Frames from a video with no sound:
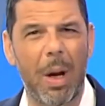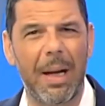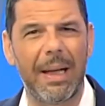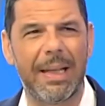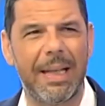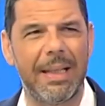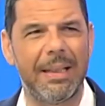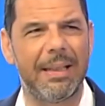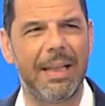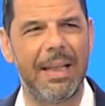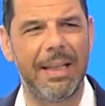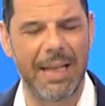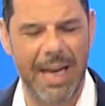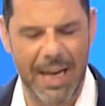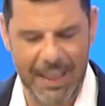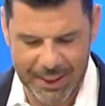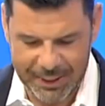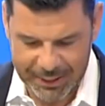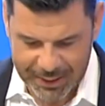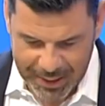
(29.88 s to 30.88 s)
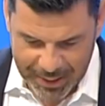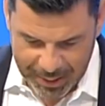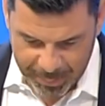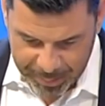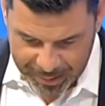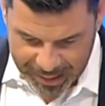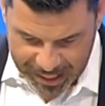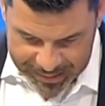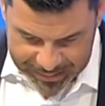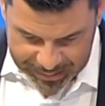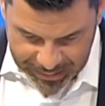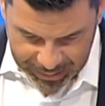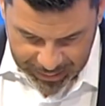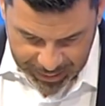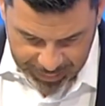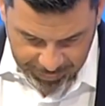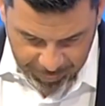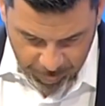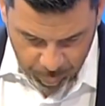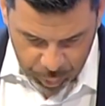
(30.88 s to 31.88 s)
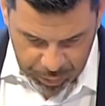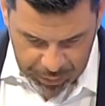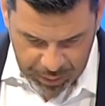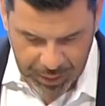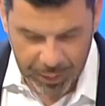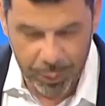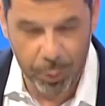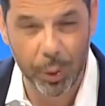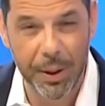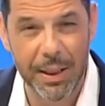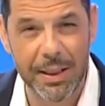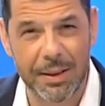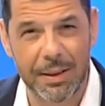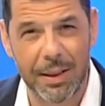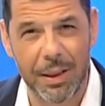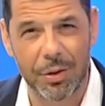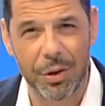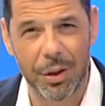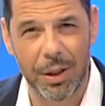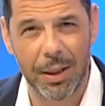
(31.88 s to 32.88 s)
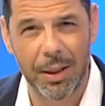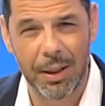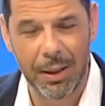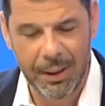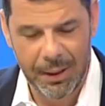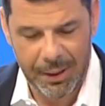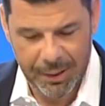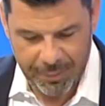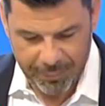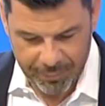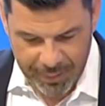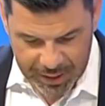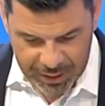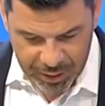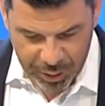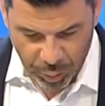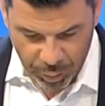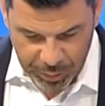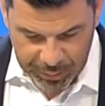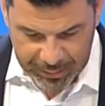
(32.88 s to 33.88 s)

qualche segnale di ripresa nei flussi turistici verso